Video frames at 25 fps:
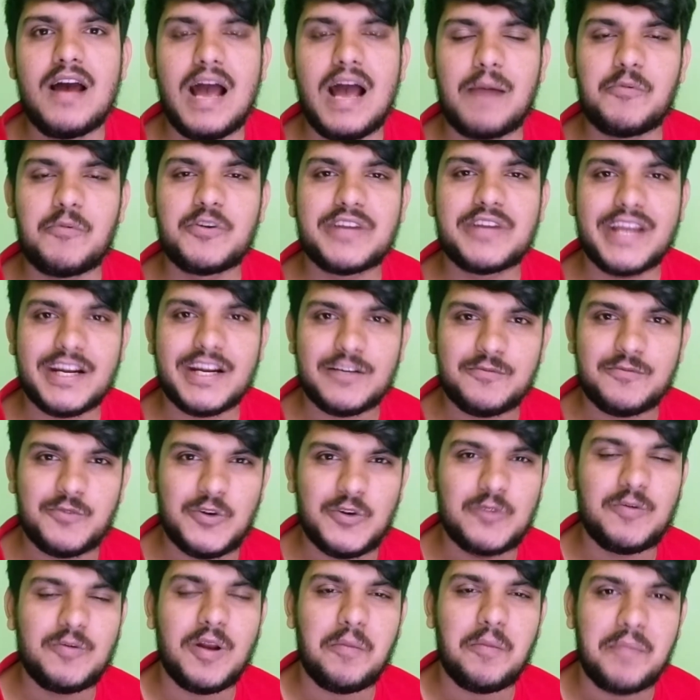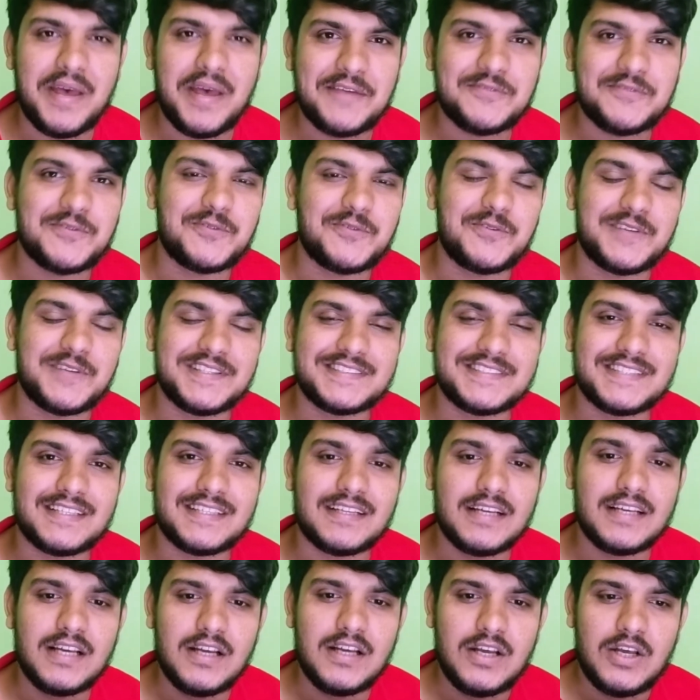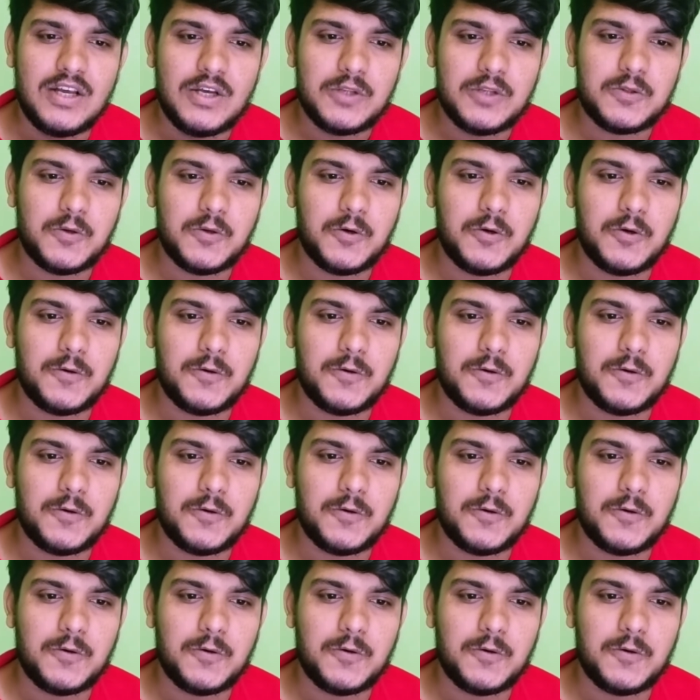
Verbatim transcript: এমনকি একটা ফুটবল ম্যাচও করেছেন তো